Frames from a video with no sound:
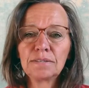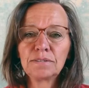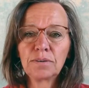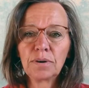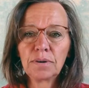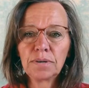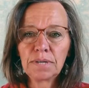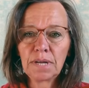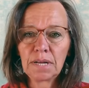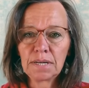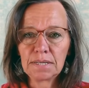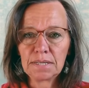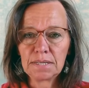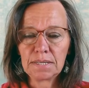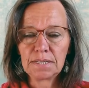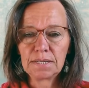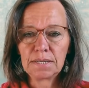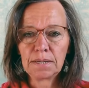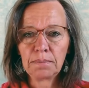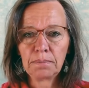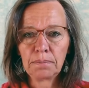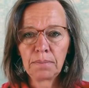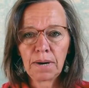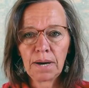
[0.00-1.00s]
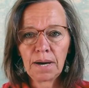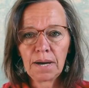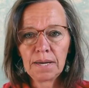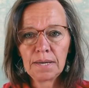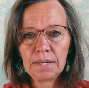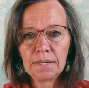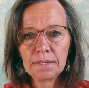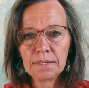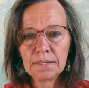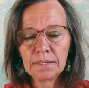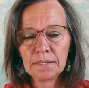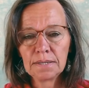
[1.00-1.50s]
sondern ich
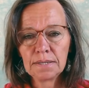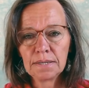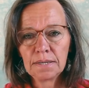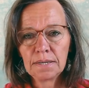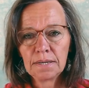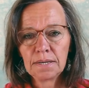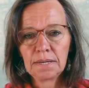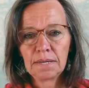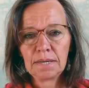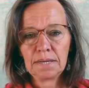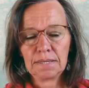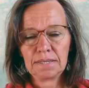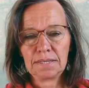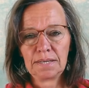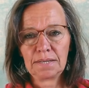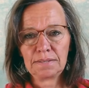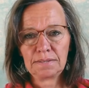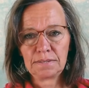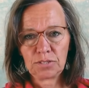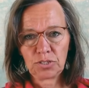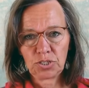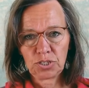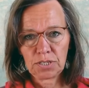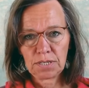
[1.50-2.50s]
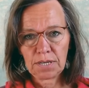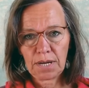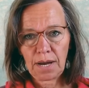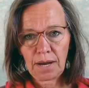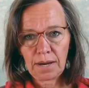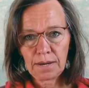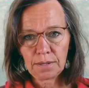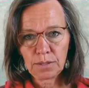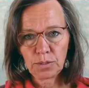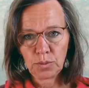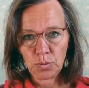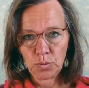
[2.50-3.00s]
meine das
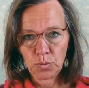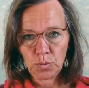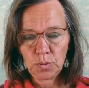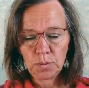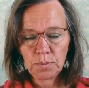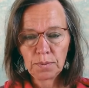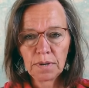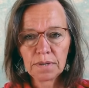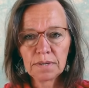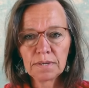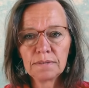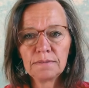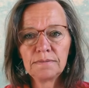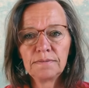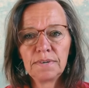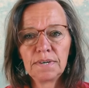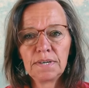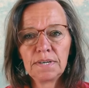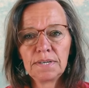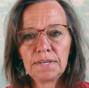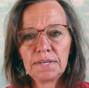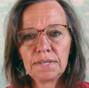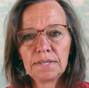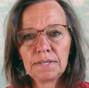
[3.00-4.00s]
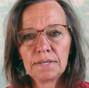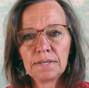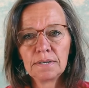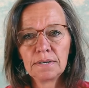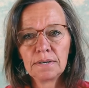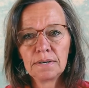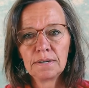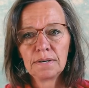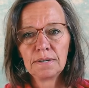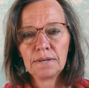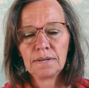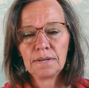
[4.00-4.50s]
starke Übergewicht,
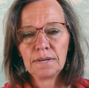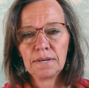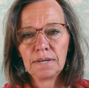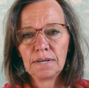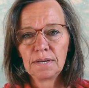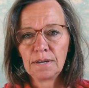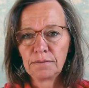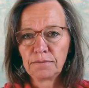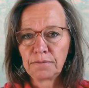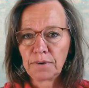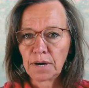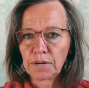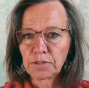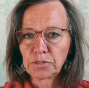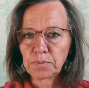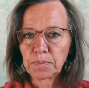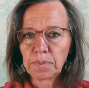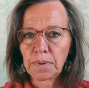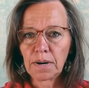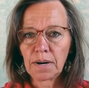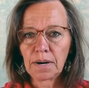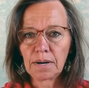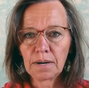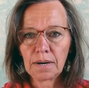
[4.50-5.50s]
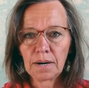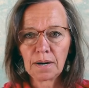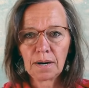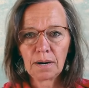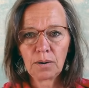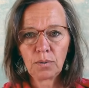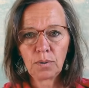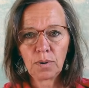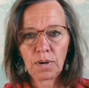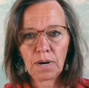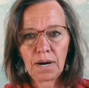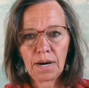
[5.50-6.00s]
in der
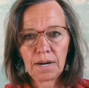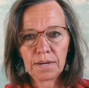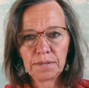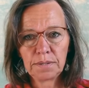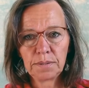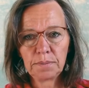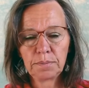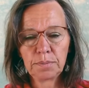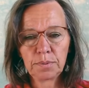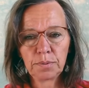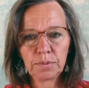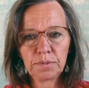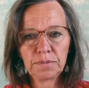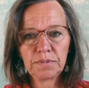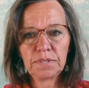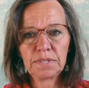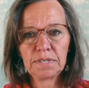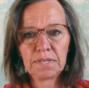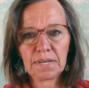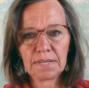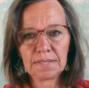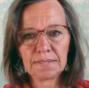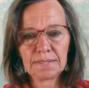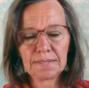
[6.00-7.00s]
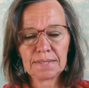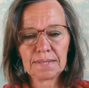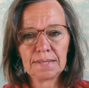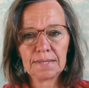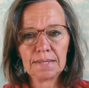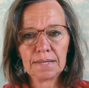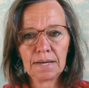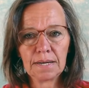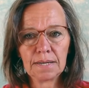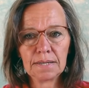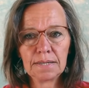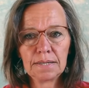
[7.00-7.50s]
Fachsprache auch Adipositas
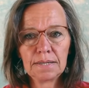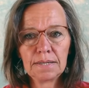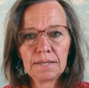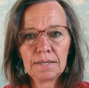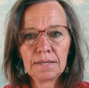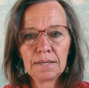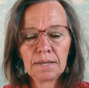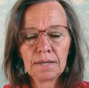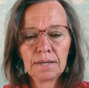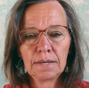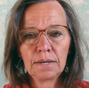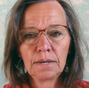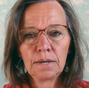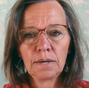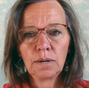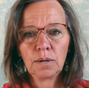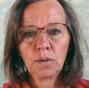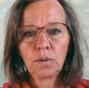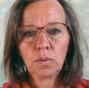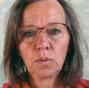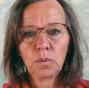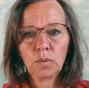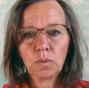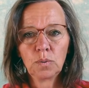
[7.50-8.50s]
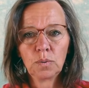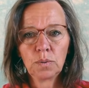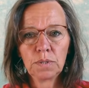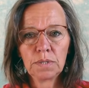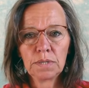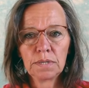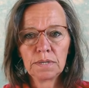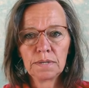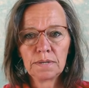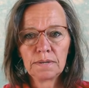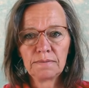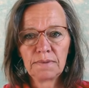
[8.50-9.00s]
genannt,
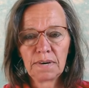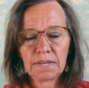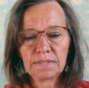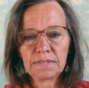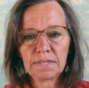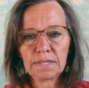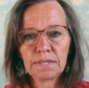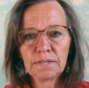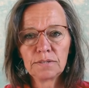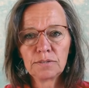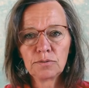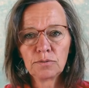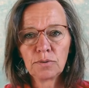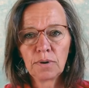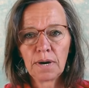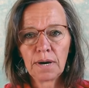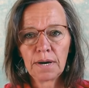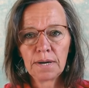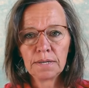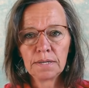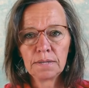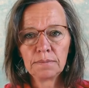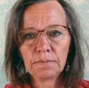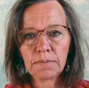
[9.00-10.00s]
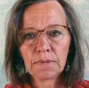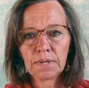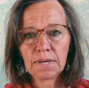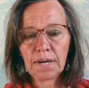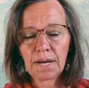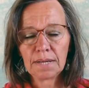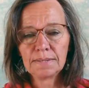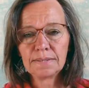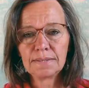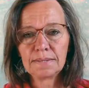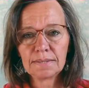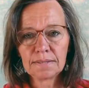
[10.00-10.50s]
und was sich zu einem
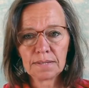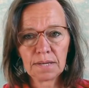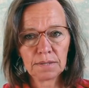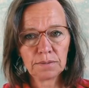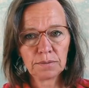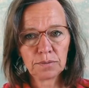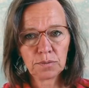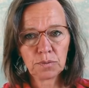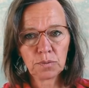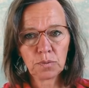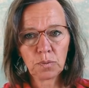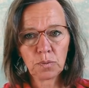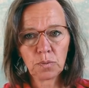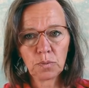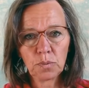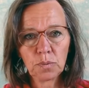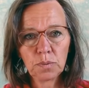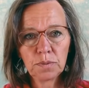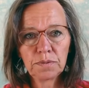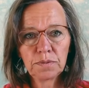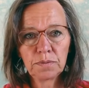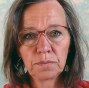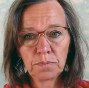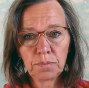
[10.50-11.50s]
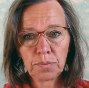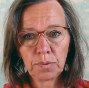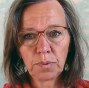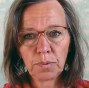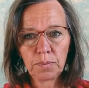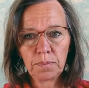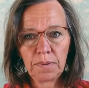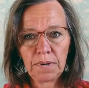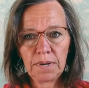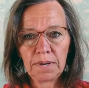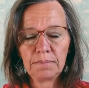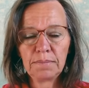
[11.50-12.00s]
ganz, ganz großen
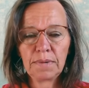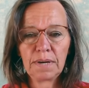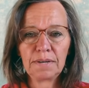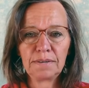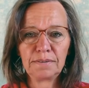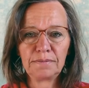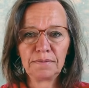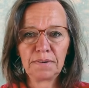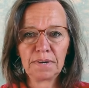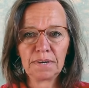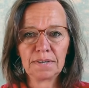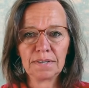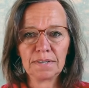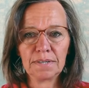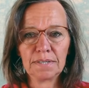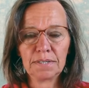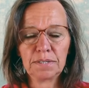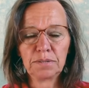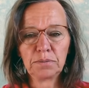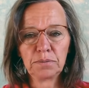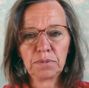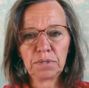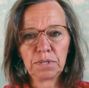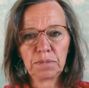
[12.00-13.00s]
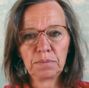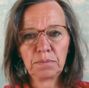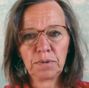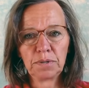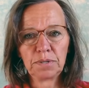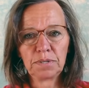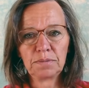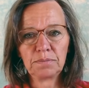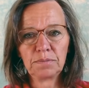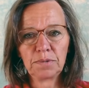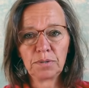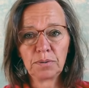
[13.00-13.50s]
Problem entwickelt. Und ich
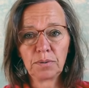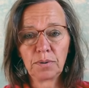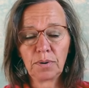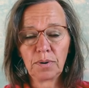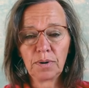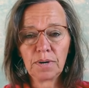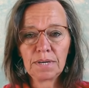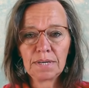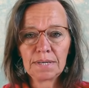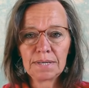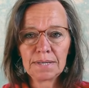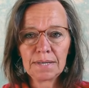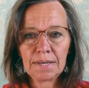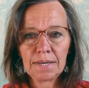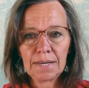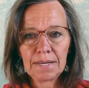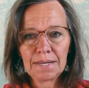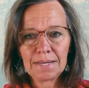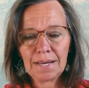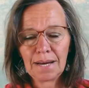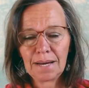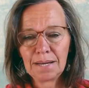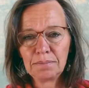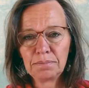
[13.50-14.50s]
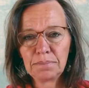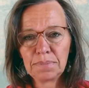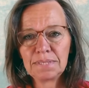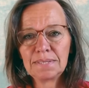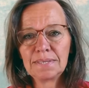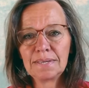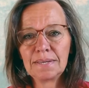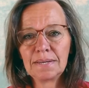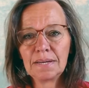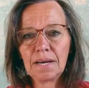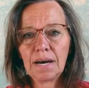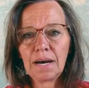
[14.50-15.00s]
möchte mit euch da ein
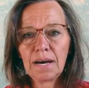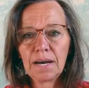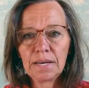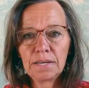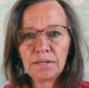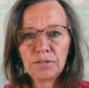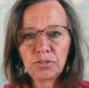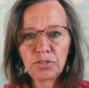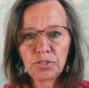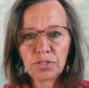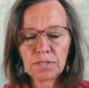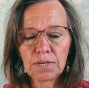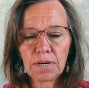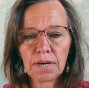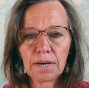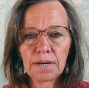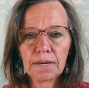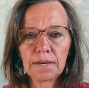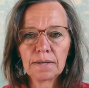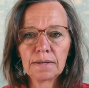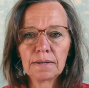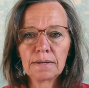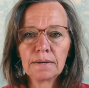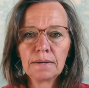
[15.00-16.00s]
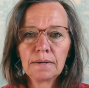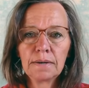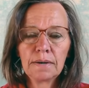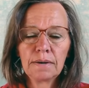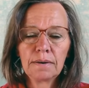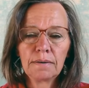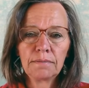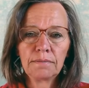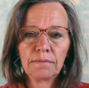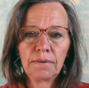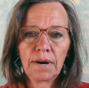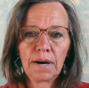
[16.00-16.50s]
bisschen einsteigen,
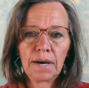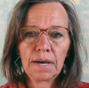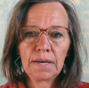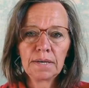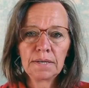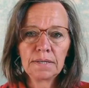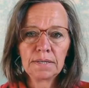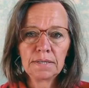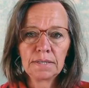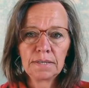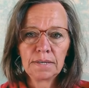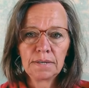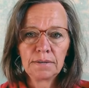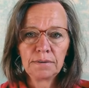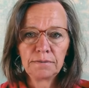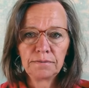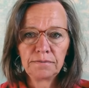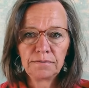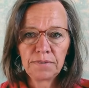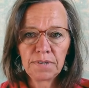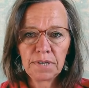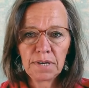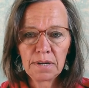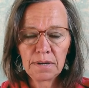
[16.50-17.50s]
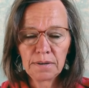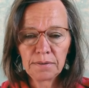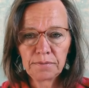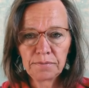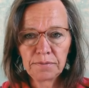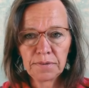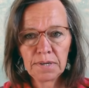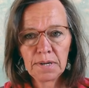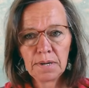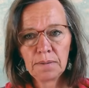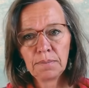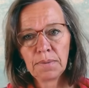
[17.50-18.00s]
weil viele,
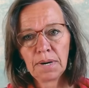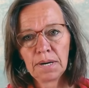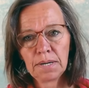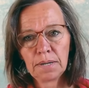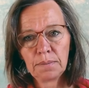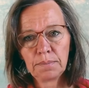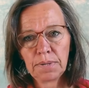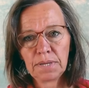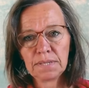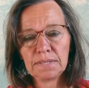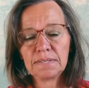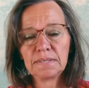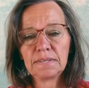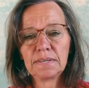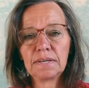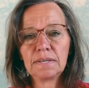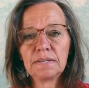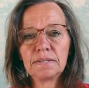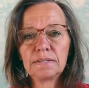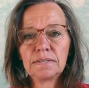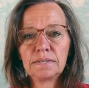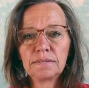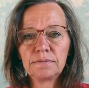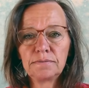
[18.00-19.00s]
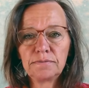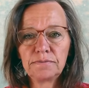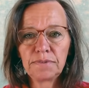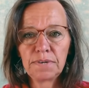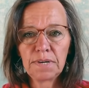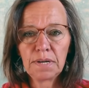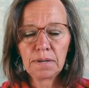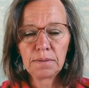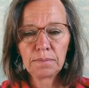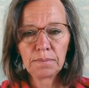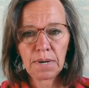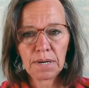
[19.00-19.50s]
viele meiner Patienten,
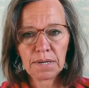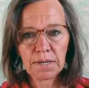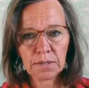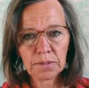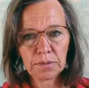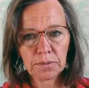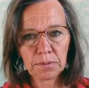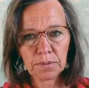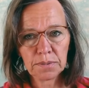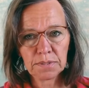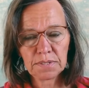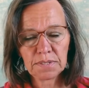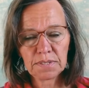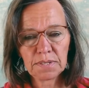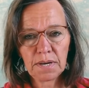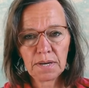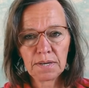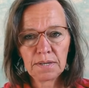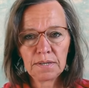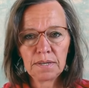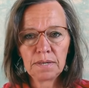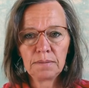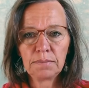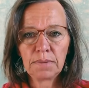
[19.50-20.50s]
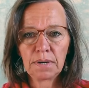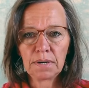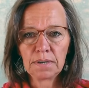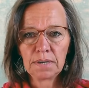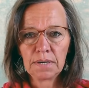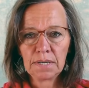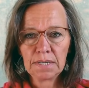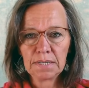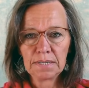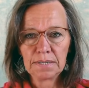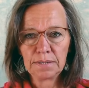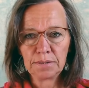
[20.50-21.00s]
viele meiner Kursteilnehmer
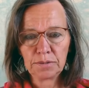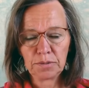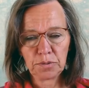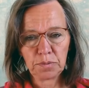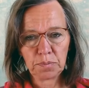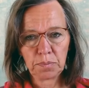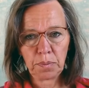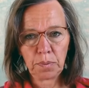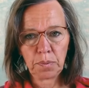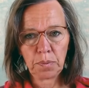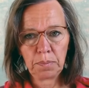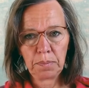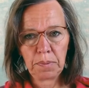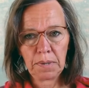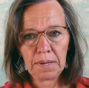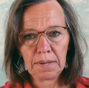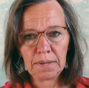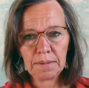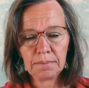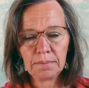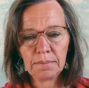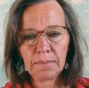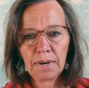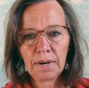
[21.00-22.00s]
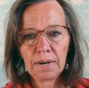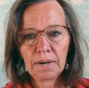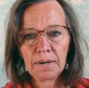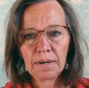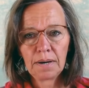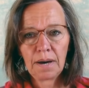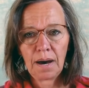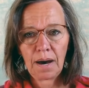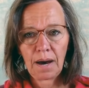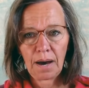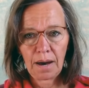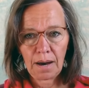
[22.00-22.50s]
dieses
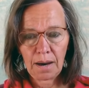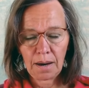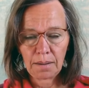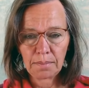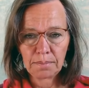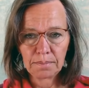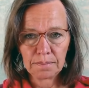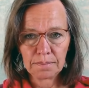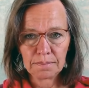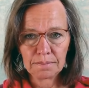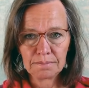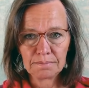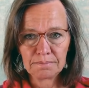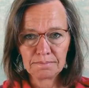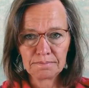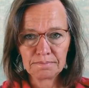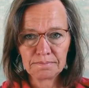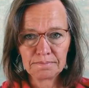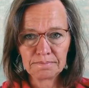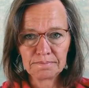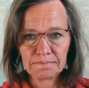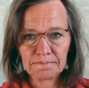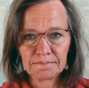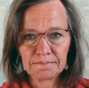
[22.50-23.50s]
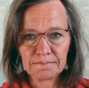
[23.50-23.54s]
Problem haben.